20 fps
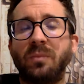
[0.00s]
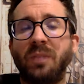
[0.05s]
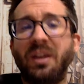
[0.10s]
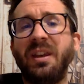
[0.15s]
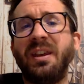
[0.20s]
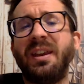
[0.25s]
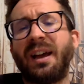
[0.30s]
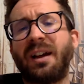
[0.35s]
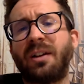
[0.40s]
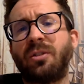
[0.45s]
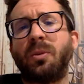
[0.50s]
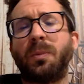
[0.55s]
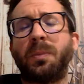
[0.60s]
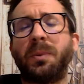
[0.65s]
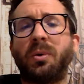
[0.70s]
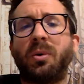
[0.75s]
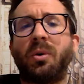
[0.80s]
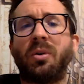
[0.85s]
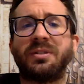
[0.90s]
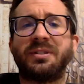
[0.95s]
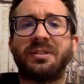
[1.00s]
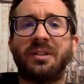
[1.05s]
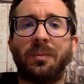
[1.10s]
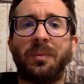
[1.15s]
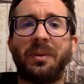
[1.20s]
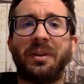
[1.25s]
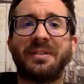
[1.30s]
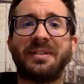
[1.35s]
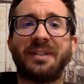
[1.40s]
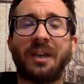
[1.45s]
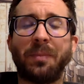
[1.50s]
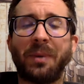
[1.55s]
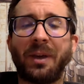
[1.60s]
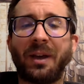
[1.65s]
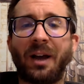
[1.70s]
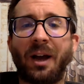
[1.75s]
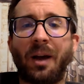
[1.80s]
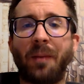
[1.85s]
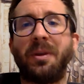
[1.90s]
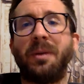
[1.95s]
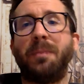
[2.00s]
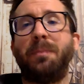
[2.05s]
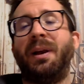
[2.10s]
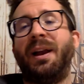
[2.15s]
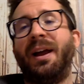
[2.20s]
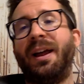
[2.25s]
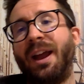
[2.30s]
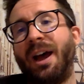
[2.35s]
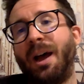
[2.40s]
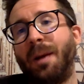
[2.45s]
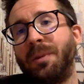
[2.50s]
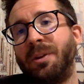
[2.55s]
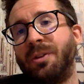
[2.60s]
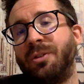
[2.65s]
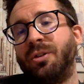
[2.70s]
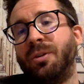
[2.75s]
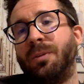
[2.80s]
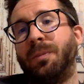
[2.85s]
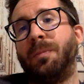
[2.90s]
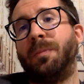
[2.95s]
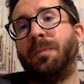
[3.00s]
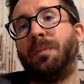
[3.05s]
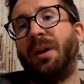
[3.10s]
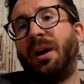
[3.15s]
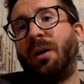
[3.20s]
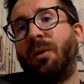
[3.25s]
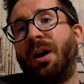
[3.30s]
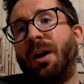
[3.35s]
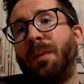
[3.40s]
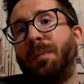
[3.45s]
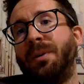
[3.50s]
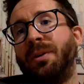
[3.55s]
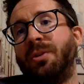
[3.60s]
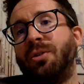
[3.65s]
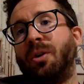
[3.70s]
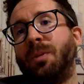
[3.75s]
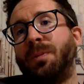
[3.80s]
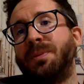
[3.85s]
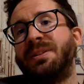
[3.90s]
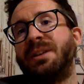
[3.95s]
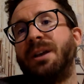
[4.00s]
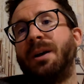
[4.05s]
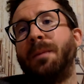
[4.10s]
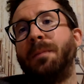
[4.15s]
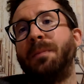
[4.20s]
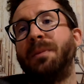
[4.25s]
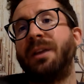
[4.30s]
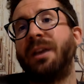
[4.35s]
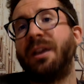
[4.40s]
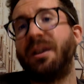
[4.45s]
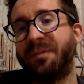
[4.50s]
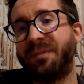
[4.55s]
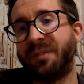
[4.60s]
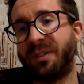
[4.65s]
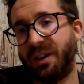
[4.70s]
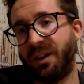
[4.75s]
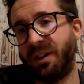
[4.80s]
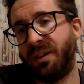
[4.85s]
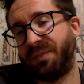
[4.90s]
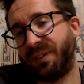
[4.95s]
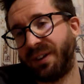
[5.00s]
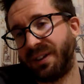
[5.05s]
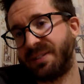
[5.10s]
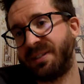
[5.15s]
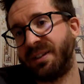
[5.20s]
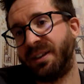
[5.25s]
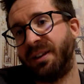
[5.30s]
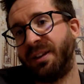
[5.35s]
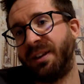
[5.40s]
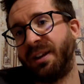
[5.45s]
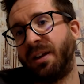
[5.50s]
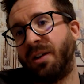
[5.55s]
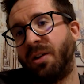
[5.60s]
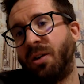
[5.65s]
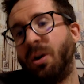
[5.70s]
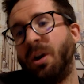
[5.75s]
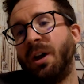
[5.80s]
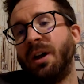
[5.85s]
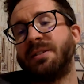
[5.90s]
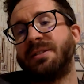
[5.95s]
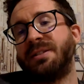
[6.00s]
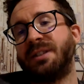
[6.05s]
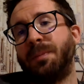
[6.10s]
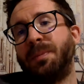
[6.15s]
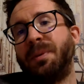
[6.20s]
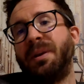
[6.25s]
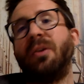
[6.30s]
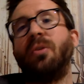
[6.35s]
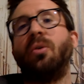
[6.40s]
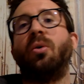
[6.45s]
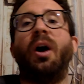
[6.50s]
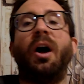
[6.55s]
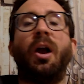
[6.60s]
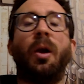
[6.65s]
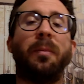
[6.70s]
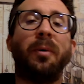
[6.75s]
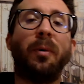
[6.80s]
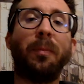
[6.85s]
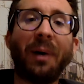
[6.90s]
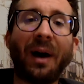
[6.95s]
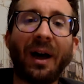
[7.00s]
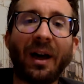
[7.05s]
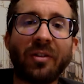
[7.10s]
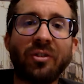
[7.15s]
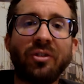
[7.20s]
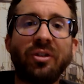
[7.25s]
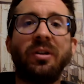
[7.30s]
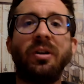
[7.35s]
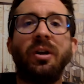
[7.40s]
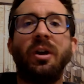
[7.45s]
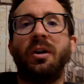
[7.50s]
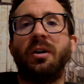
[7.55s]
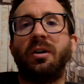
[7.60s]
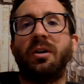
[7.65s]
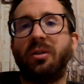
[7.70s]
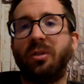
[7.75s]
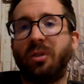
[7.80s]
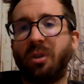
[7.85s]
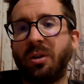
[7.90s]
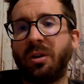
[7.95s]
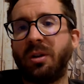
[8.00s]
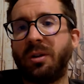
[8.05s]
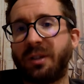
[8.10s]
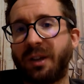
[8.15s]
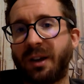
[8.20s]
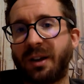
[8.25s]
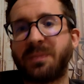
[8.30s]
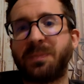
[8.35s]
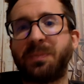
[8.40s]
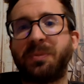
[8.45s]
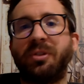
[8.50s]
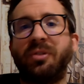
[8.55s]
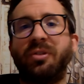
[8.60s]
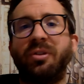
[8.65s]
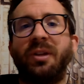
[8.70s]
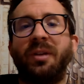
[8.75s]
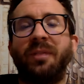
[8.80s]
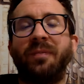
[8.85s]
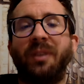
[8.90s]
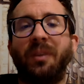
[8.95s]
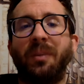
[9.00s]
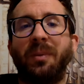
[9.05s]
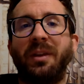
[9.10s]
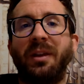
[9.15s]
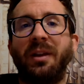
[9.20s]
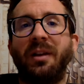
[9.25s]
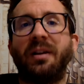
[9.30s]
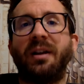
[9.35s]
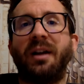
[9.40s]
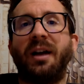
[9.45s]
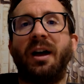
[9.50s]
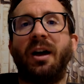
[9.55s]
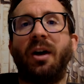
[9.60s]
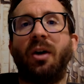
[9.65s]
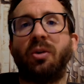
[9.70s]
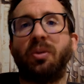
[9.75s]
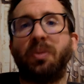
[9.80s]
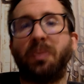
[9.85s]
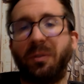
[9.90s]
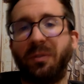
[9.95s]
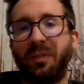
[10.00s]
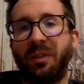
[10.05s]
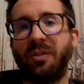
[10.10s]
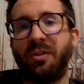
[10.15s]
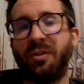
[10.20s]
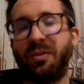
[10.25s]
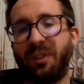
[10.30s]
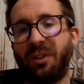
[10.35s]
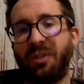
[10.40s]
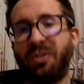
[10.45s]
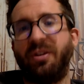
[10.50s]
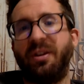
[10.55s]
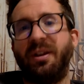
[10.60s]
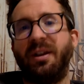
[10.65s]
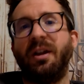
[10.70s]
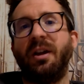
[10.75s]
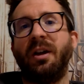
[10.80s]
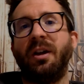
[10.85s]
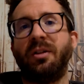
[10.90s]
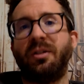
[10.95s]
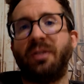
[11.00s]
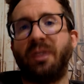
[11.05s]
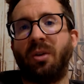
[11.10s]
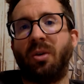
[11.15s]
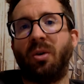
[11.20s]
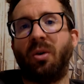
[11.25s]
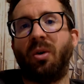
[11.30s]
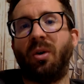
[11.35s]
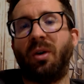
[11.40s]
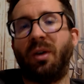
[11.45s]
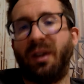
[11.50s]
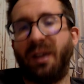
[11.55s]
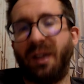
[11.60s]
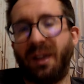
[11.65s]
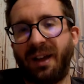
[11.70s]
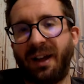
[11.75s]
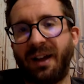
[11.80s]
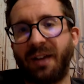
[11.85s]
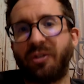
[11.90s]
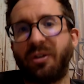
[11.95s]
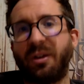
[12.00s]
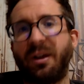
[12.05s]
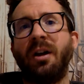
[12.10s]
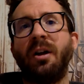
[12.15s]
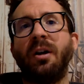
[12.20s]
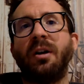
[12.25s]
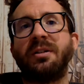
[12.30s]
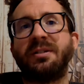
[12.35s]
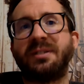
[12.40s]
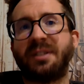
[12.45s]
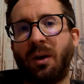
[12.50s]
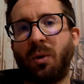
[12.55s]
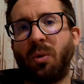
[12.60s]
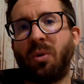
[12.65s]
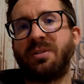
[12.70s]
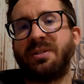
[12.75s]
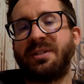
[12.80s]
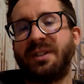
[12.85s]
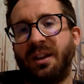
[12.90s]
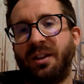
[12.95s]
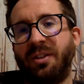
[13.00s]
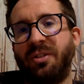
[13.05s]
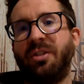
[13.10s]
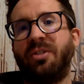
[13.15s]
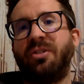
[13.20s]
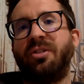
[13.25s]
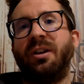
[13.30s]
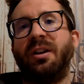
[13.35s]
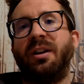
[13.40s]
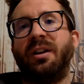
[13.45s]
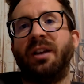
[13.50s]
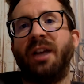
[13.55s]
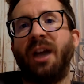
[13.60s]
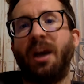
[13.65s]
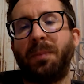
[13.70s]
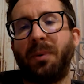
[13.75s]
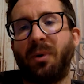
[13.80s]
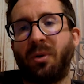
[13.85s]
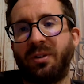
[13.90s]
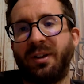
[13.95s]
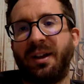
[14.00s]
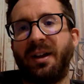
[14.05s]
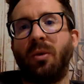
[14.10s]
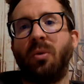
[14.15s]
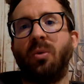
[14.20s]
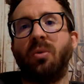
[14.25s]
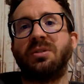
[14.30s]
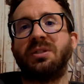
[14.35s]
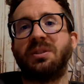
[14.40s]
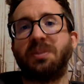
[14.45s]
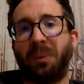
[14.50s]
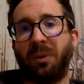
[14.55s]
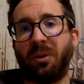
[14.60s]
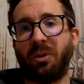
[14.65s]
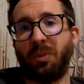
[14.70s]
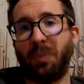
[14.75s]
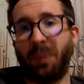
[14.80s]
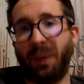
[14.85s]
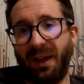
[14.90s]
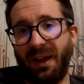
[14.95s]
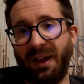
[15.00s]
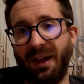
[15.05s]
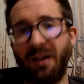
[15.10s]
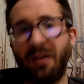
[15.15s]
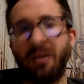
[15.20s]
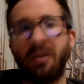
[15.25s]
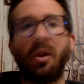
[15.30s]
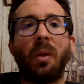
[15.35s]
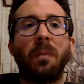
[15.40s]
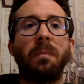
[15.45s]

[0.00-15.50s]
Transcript: I jak to było z tymi zabiegami, planami? Czy miała być opcja mniej inwazyjnego zabiegu albo bardziej? No i teraz przeczytam Wam kilka odpowiedzi właśnie tego lekarza. Całość znajdziecie na portalu sport.pl.